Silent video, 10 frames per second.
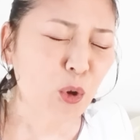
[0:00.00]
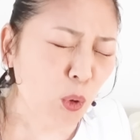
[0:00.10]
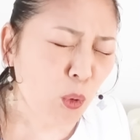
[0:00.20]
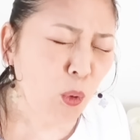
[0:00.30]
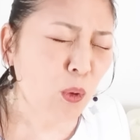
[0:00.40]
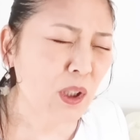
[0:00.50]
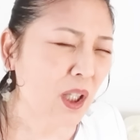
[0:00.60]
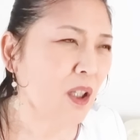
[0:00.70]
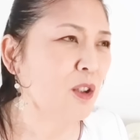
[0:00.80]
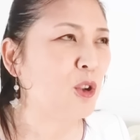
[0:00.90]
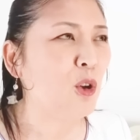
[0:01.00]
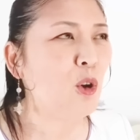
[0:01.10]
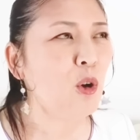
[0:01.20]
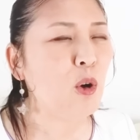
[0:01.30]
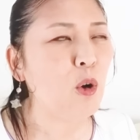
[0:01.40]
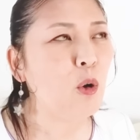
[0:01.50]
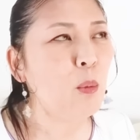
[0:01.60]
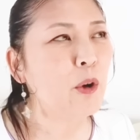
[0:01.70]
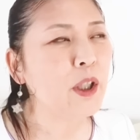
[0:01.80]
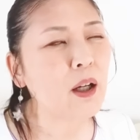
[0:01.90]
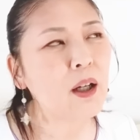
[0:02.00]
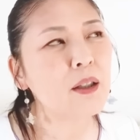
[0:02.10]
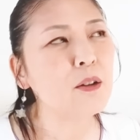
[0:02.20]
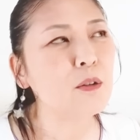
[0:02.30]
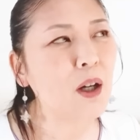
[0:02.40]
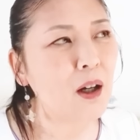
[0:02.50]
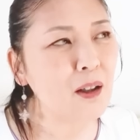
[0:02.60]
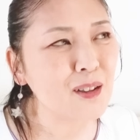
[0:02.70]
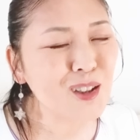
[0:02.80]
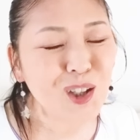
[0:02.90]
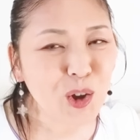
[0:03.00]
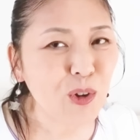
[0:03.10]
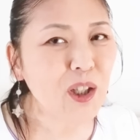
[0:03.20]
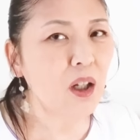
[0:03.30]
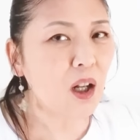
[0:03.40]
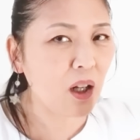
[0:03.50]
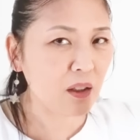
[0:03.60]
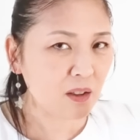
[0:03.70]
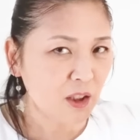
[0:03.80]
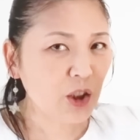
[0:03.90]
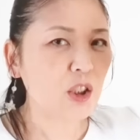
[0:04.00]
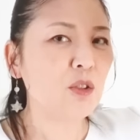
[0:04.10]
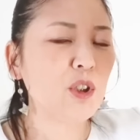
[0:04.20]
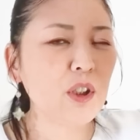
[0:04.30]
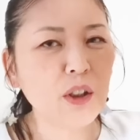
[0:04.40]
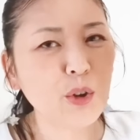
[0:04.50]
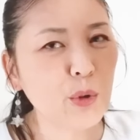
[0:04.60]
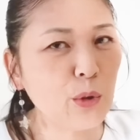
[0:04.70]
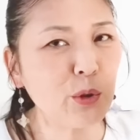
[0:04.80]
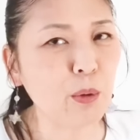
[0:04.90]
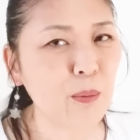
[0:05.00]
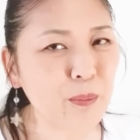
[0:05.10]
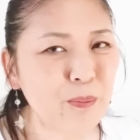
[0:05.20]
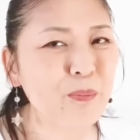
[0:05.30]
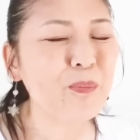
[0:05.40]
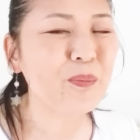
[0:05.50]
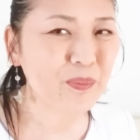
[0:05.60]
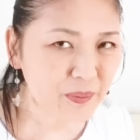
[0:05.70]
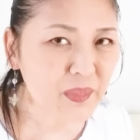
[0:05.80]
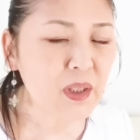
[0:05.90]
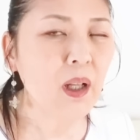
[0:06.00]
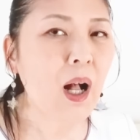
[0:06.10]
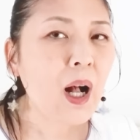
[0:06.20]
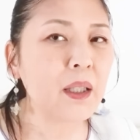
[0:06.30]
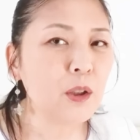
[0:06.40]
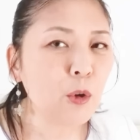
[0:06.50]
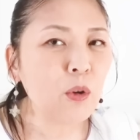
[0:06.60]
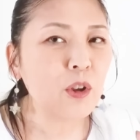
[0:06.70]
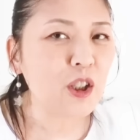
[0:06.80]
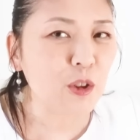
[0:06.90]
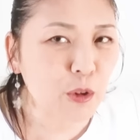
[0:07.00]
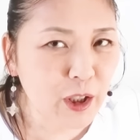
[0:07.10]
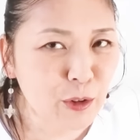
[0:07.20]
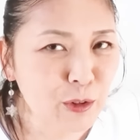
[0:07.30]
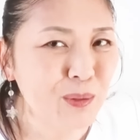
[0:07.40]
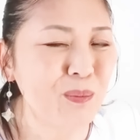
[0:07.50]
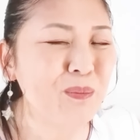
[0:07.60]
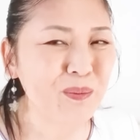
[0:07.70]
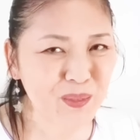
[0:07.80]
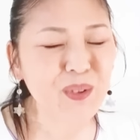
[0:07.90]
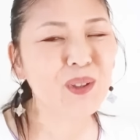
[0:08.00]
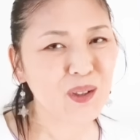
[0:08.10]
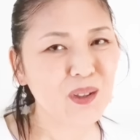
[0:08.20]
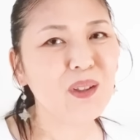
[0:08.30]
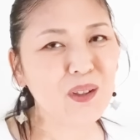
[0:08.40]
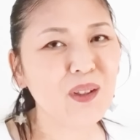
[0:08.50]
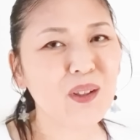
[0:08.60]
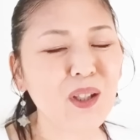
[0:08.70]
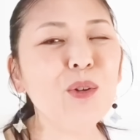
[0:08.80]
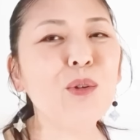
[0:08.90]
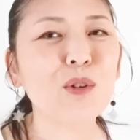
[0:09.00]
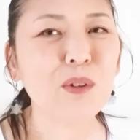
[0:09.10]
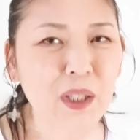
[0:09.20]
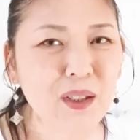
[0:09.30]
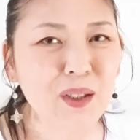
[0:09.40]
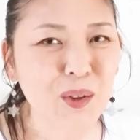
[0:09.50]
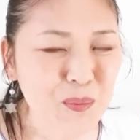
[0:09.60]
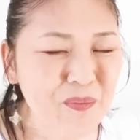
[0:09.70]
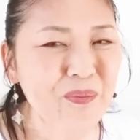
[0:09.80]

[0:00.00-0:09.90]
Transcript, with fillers: ここをね、思いはかれるか。これが意識の次元上昇。愛を広げる。っていうことです。